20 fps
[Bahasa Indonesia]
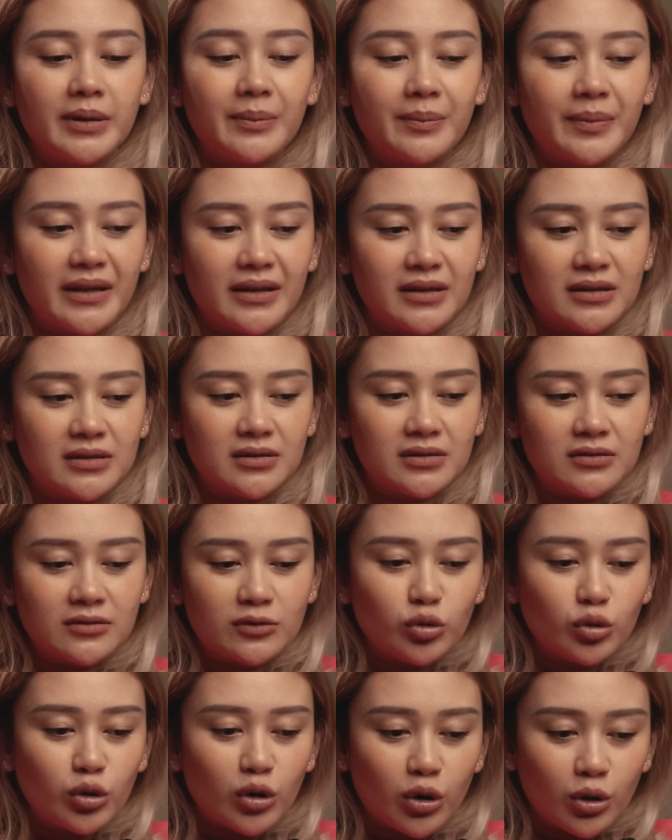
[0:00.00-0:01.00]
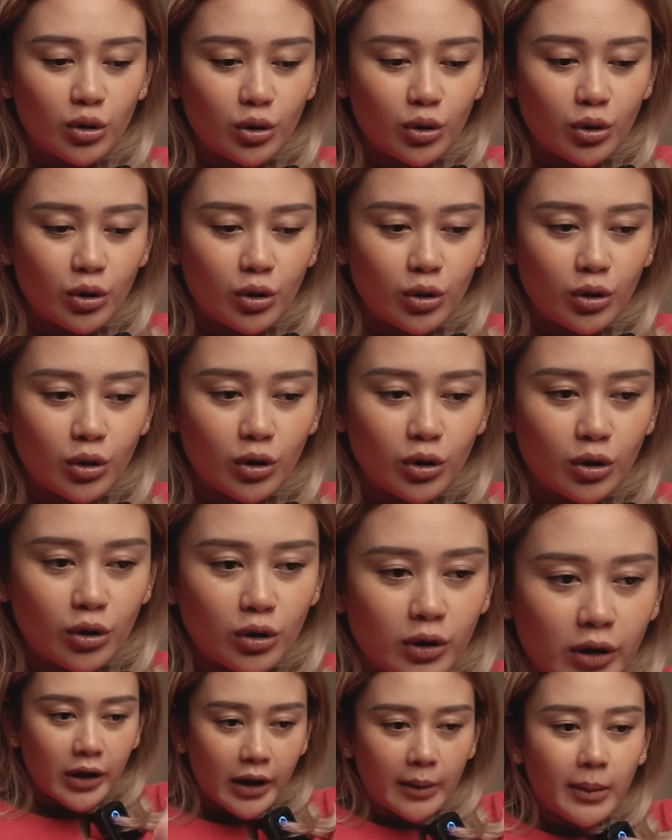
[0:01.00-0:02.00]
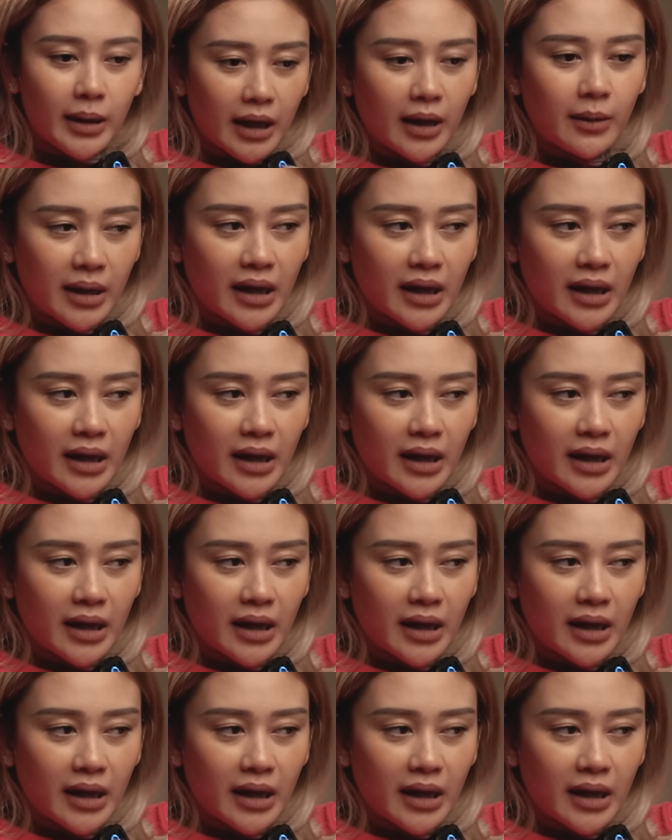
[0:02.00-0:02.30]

pipis cur eplek